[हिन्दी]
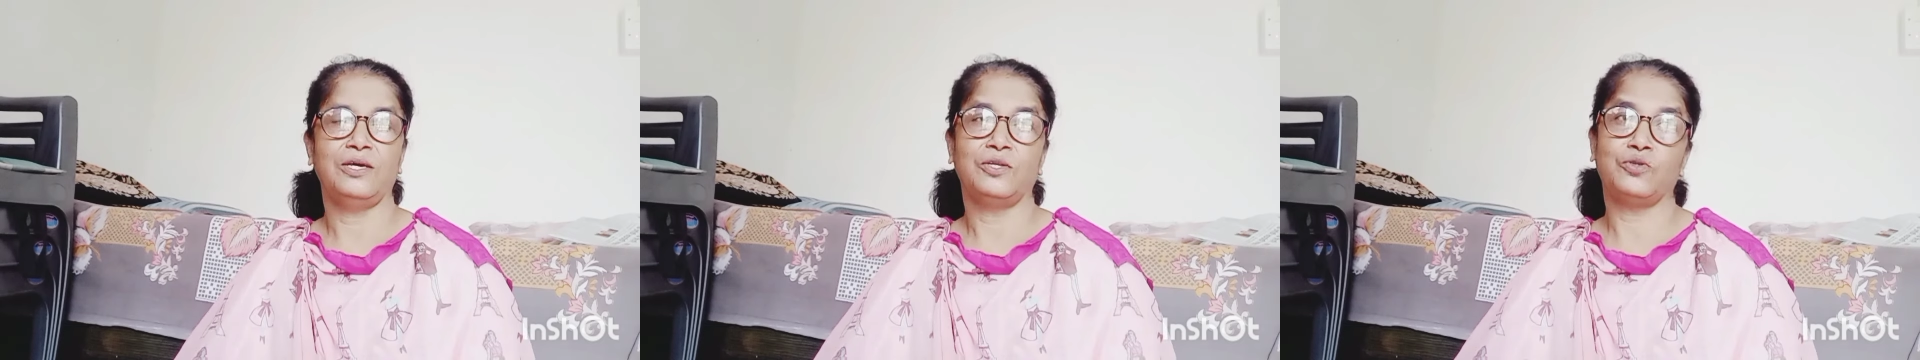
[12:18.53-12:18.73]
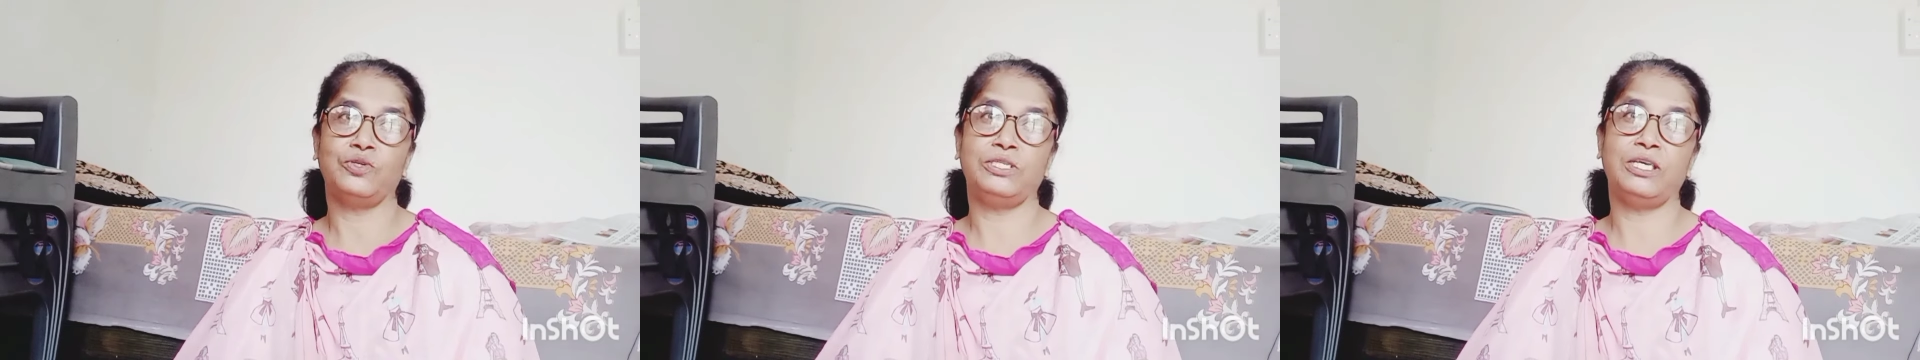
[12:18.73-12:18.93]

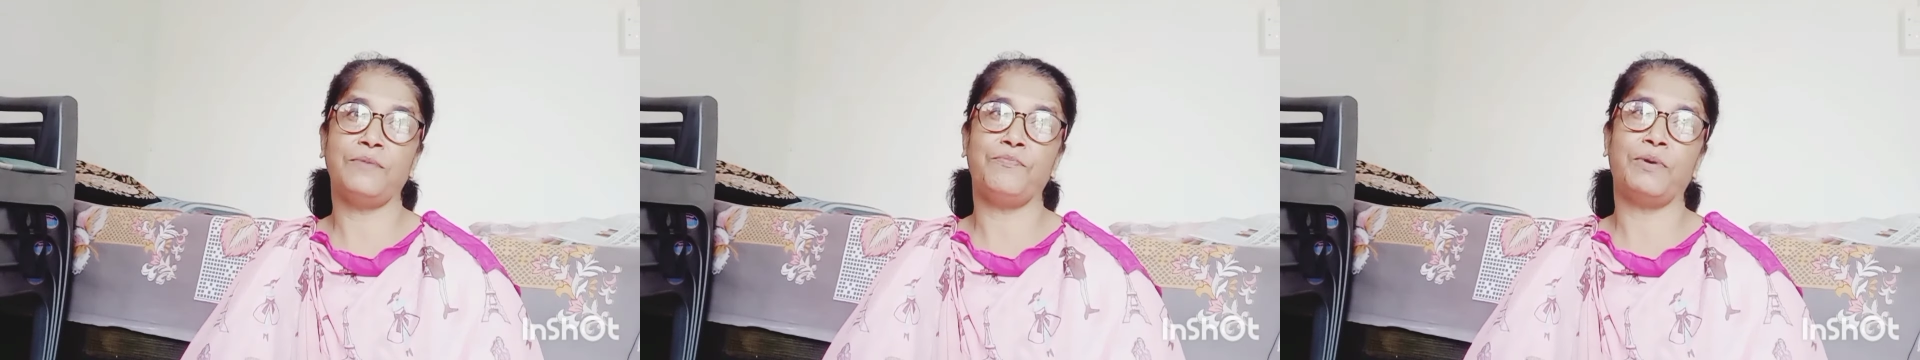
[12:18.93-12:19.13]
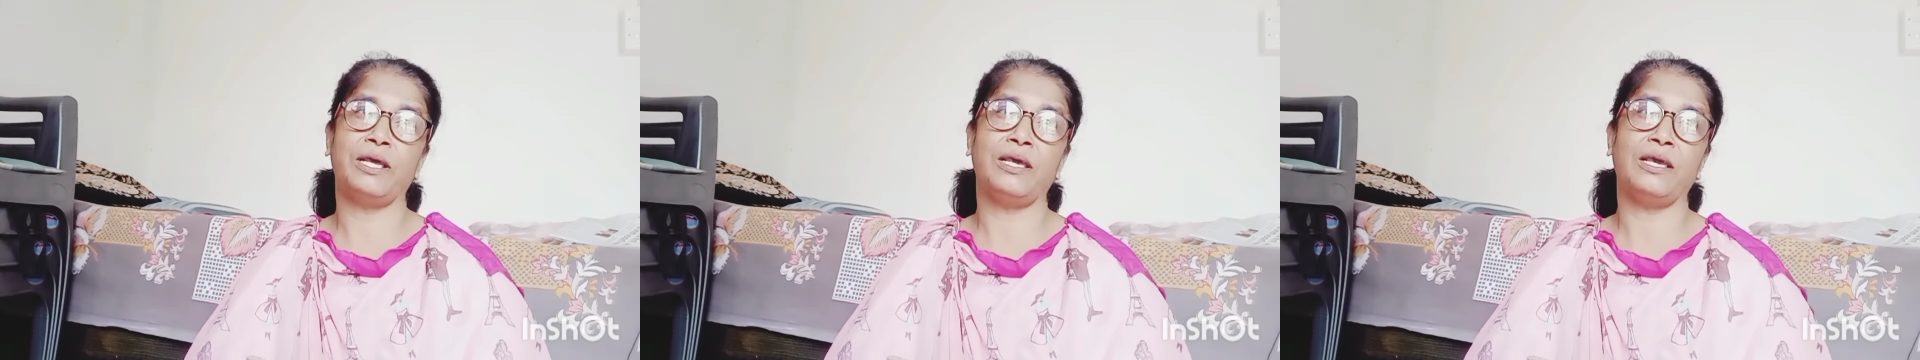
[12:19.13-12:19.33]
तो ये
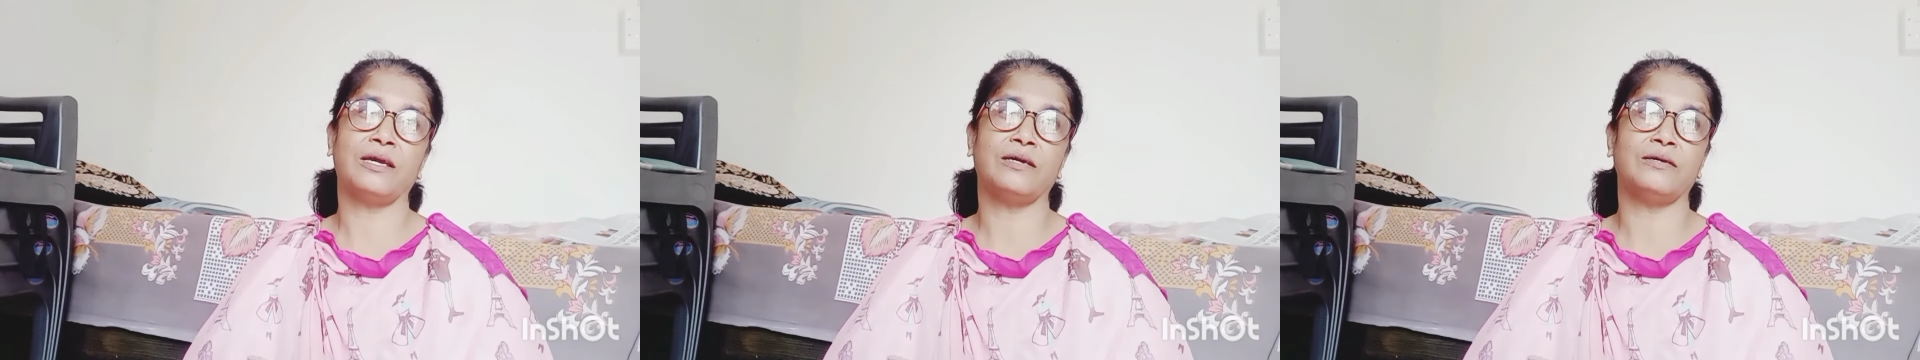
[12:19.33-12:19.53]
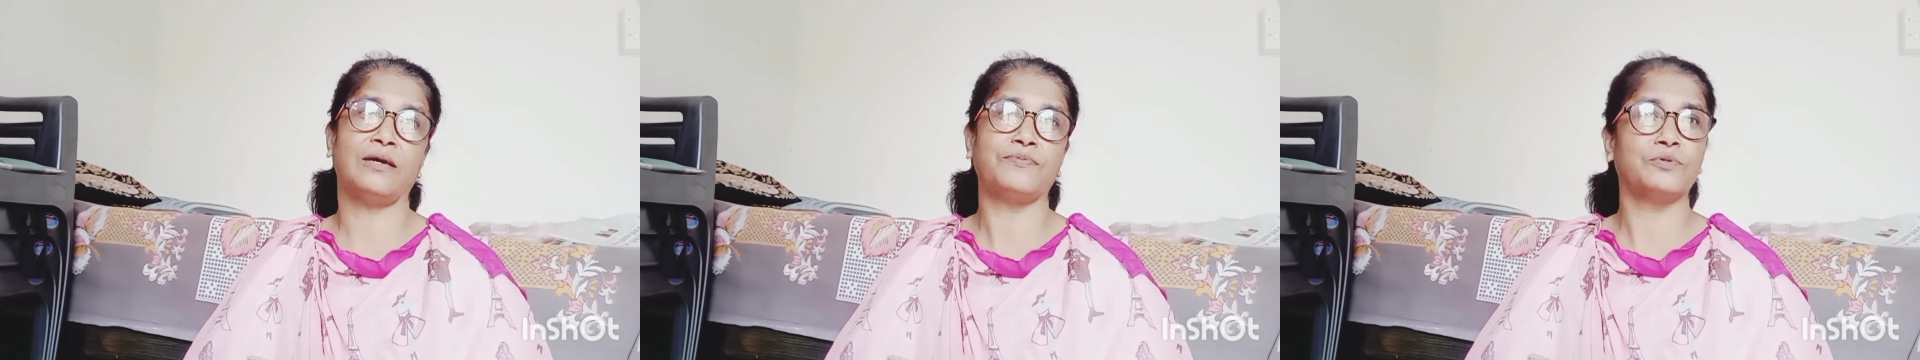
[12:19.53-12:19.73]
बड़े
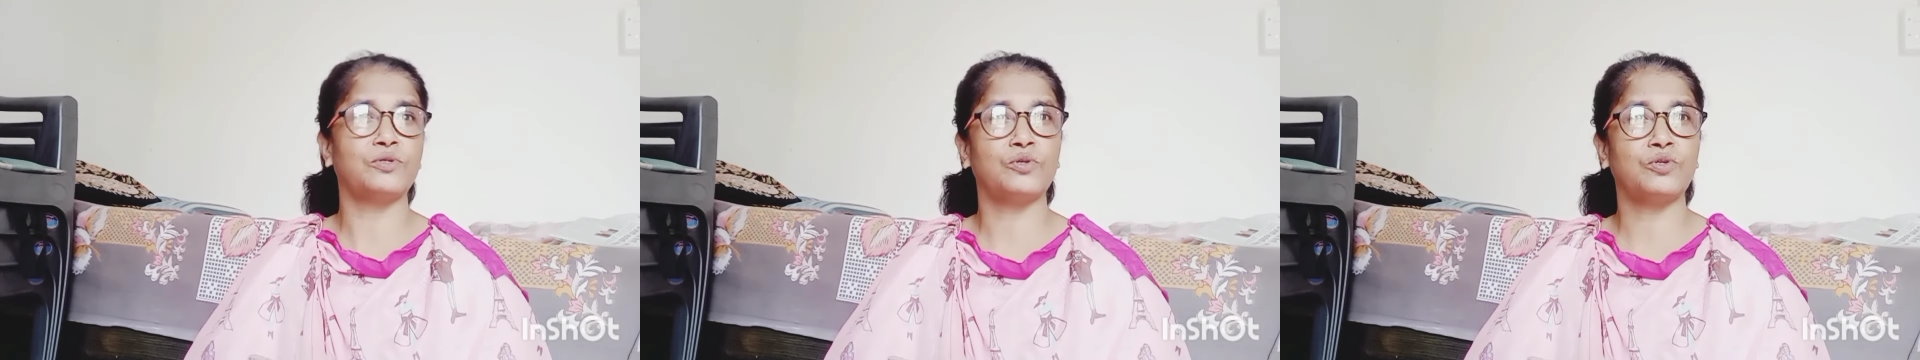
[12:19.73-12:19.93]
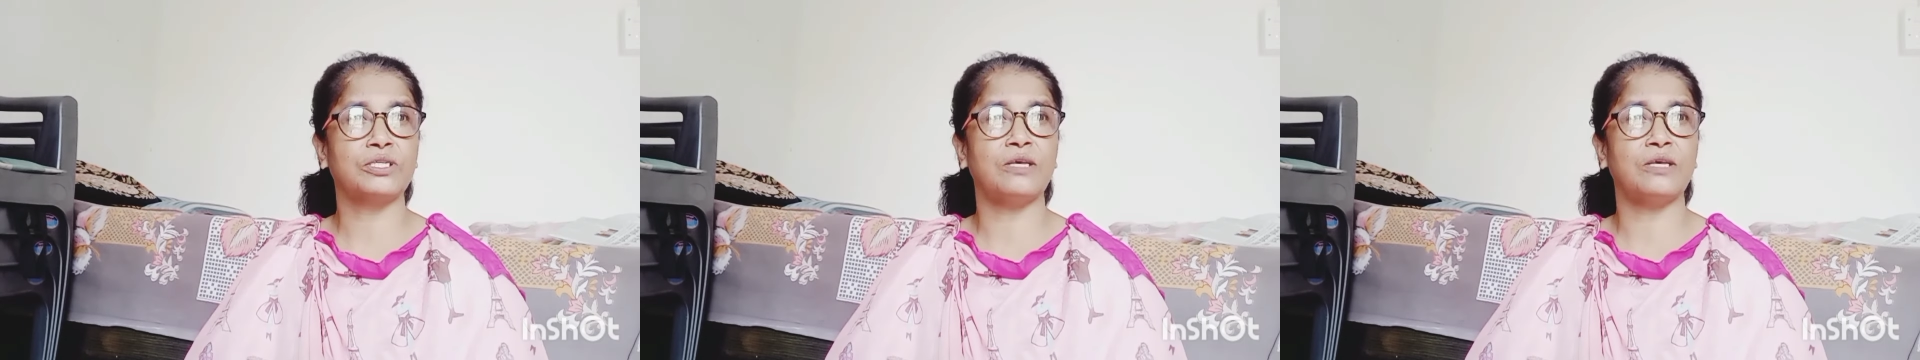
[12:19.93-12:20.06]
एक अफसोस